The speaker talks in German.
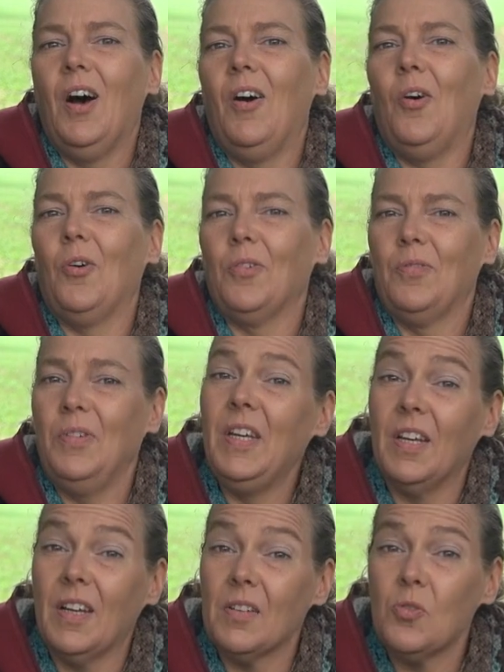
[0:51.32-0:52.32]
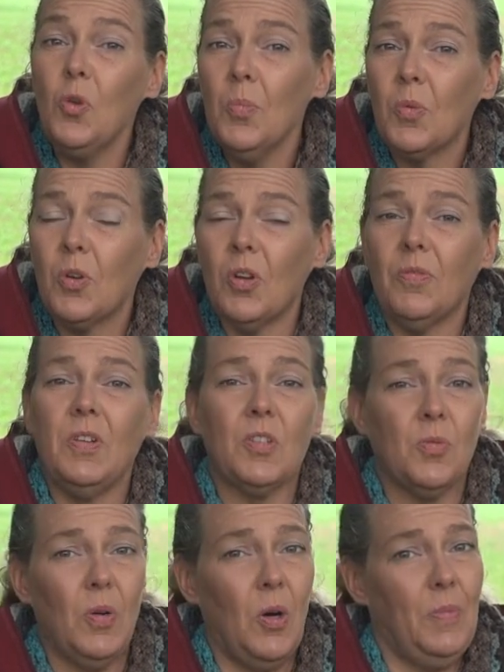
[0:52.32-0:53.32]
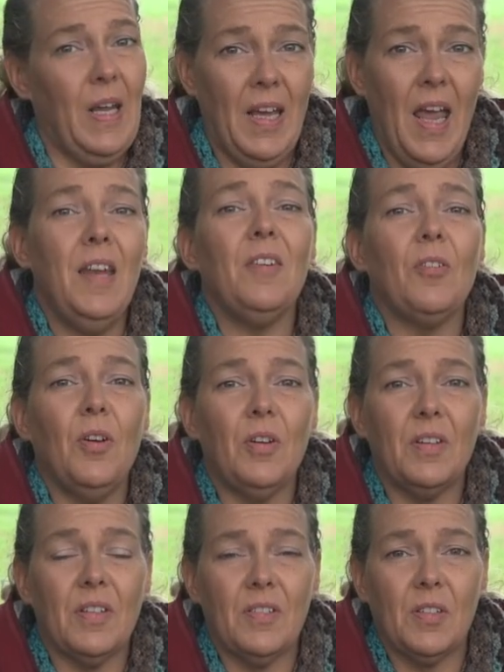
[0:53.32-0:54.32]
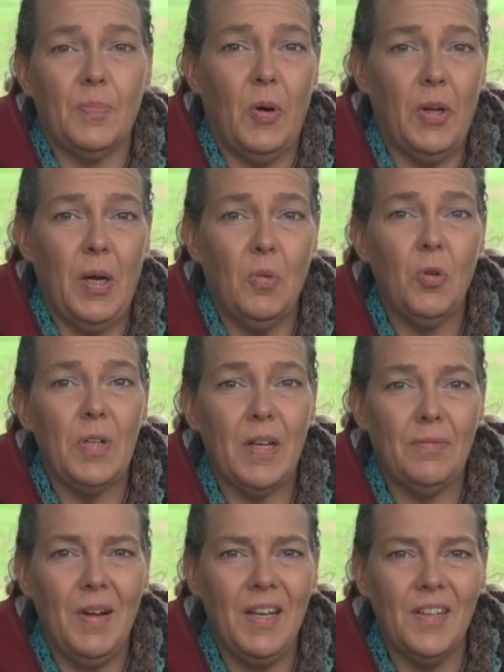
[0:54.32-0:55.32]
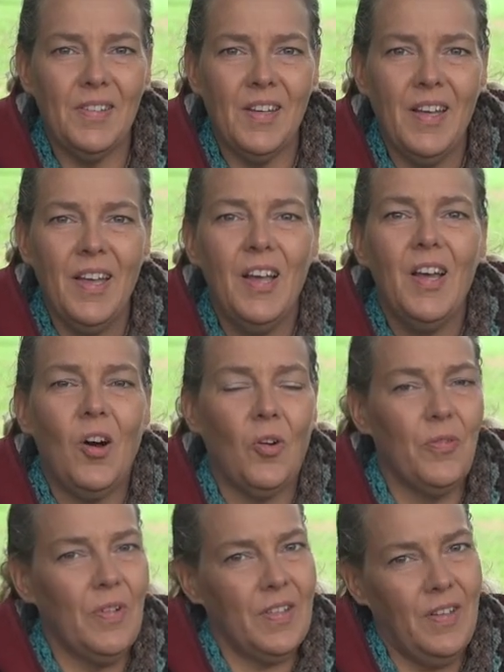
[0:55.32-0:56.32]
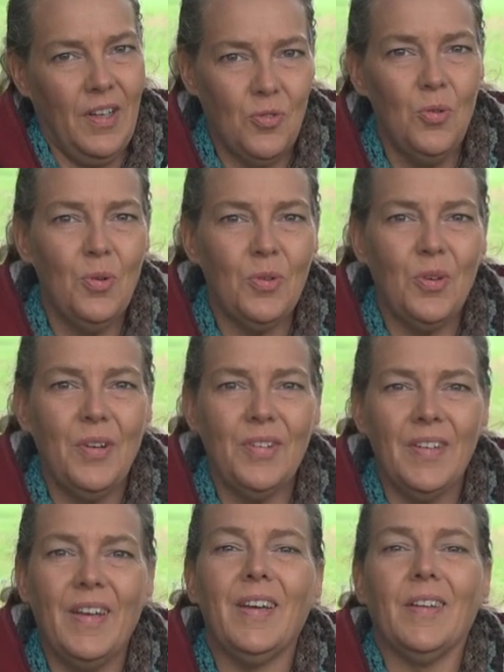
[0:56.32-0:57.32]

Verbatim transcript: Und wie ihr das üben könnt, wie ihr es überhaupt erkennen könnt, dass das bei eurem Hund der Fall ist und was ihr dann tun könnt,